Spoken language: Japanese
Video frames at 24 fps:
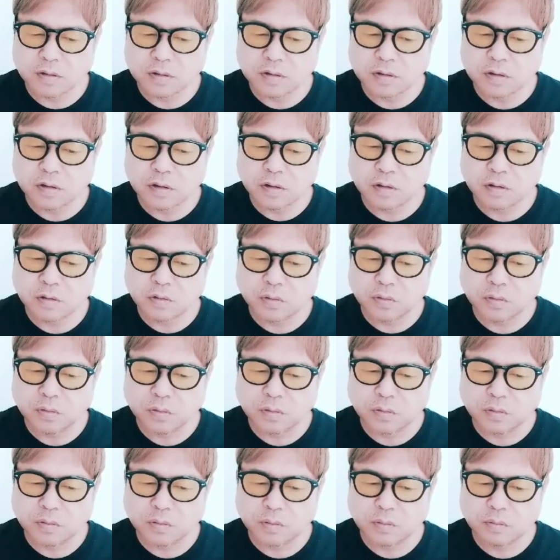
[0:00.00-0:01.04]
スタート
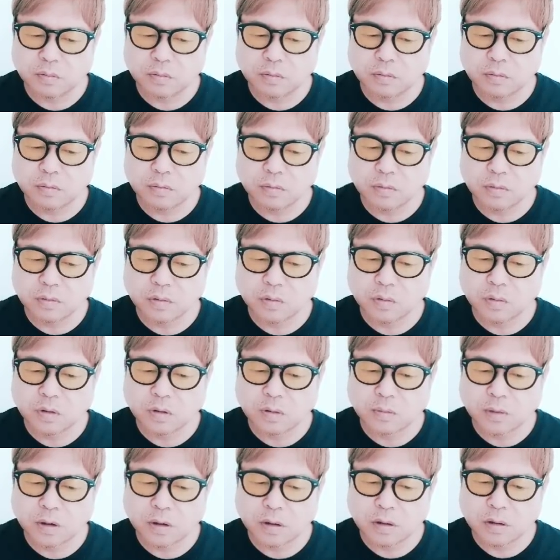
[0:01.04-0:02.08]
の
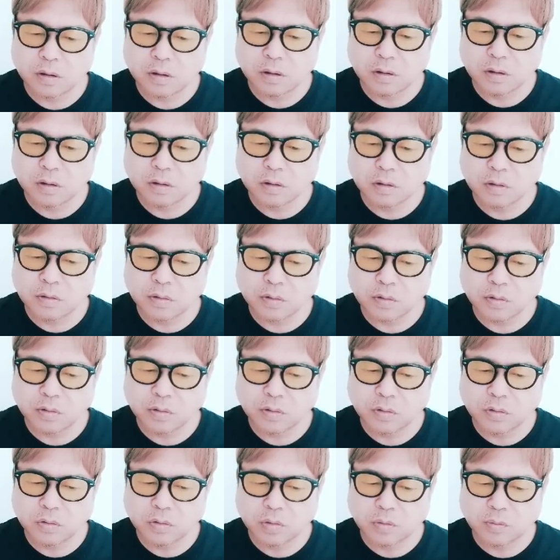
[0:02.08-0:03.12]
ドラマでちょっ
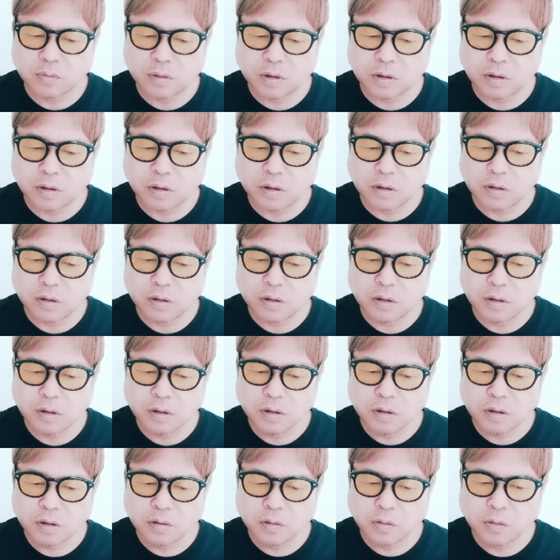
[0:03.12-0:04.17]
とま
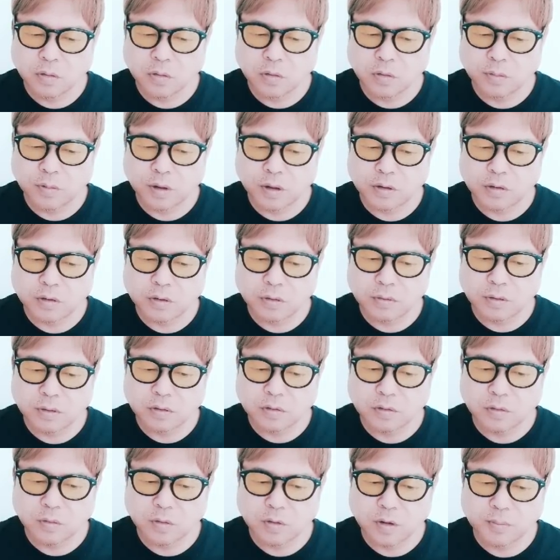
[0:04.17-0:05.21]
あ興味あるの
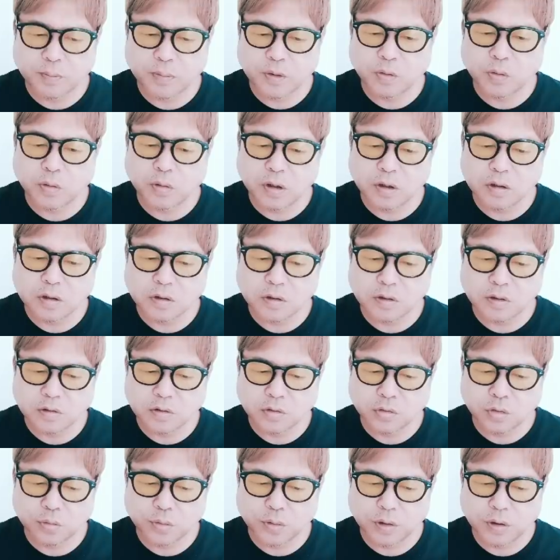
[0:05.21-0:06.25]
がそのやっぱり同じ
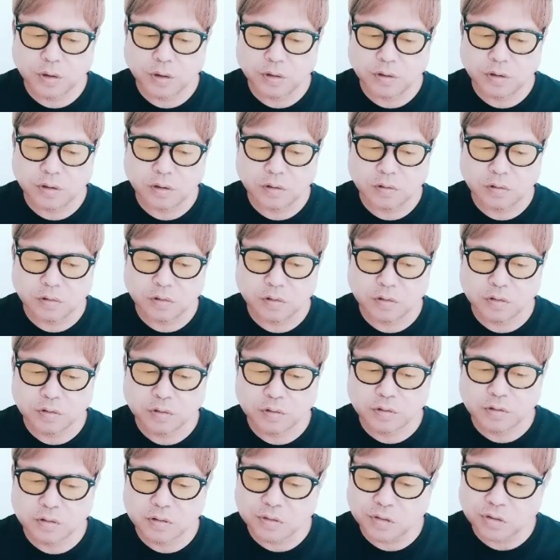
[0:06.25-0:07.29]
日曜日にやるやつ
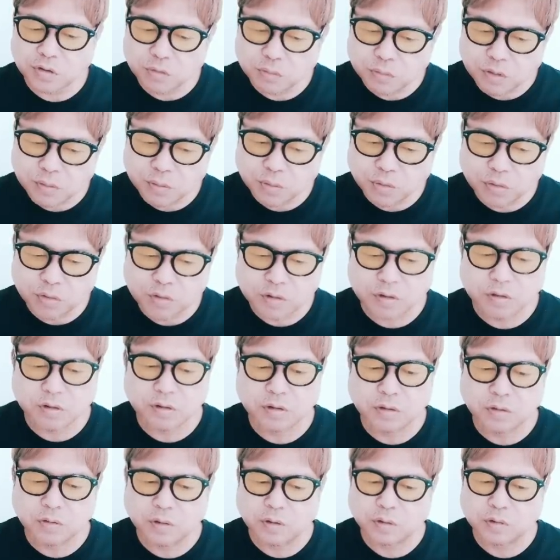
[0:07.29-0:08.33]
復讐の未亡
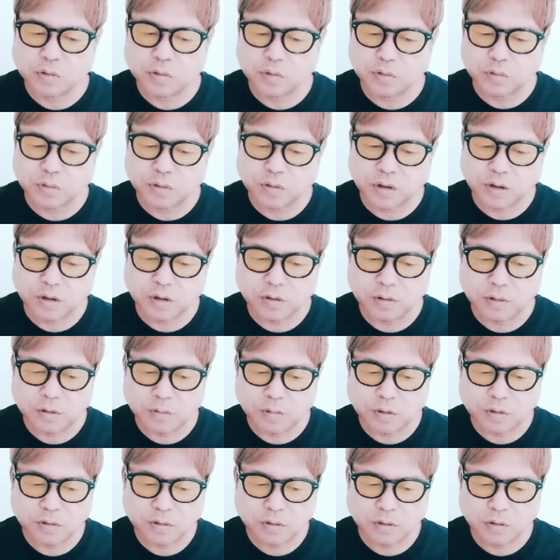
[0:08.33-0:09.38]
人っていうのがちょっと気にな
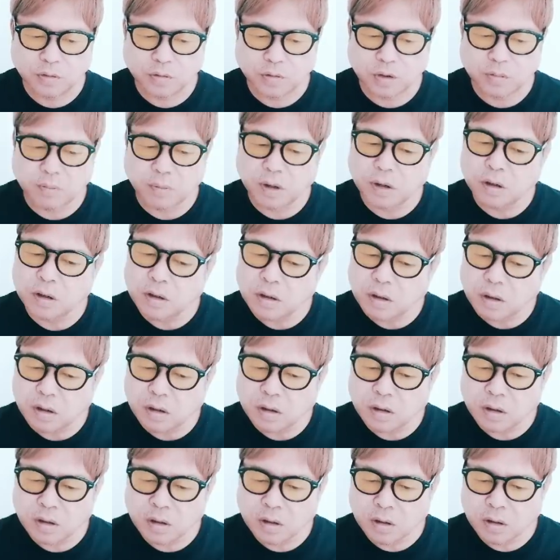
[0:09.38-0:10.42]
りますよねこれ漫
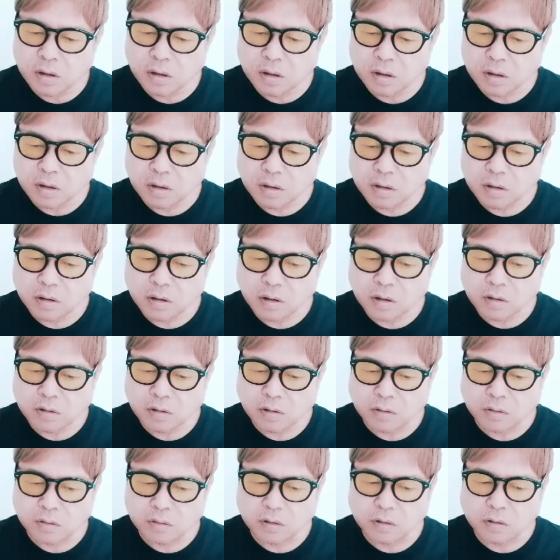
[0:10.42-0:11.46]
画原
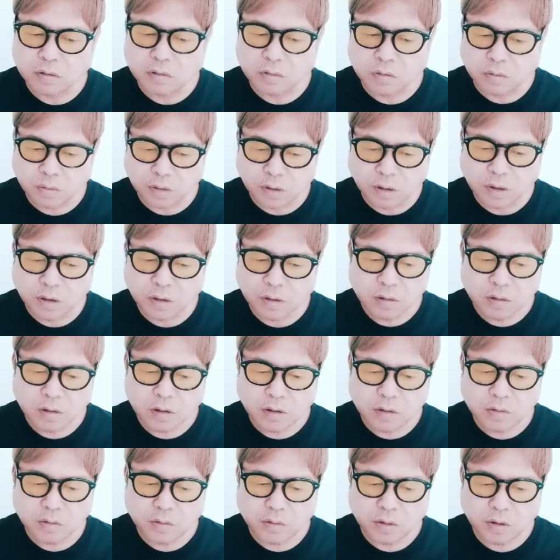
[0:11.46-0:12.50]
作ですよね
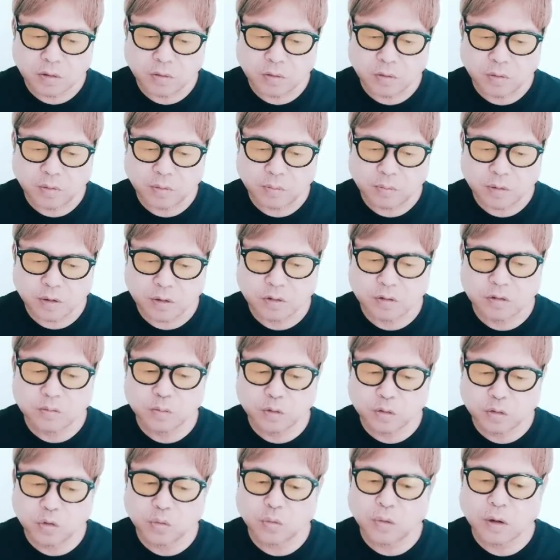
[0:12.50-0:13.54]
出るのがの松
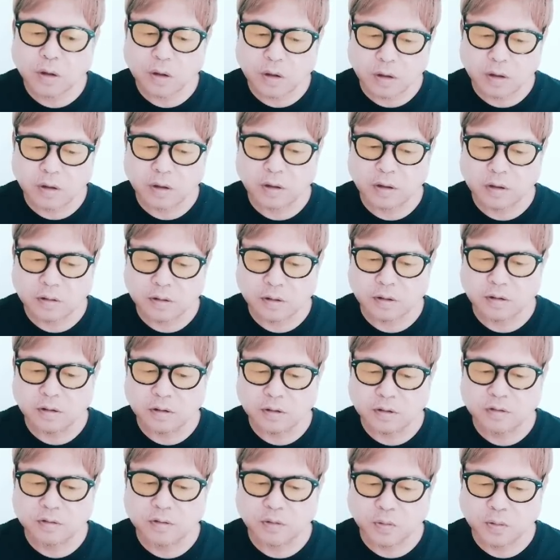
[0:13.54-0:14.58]
本若菜さ
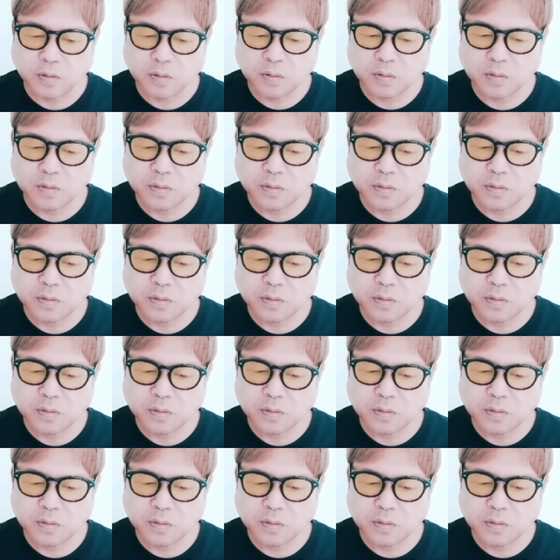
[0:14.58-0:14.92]
んですよ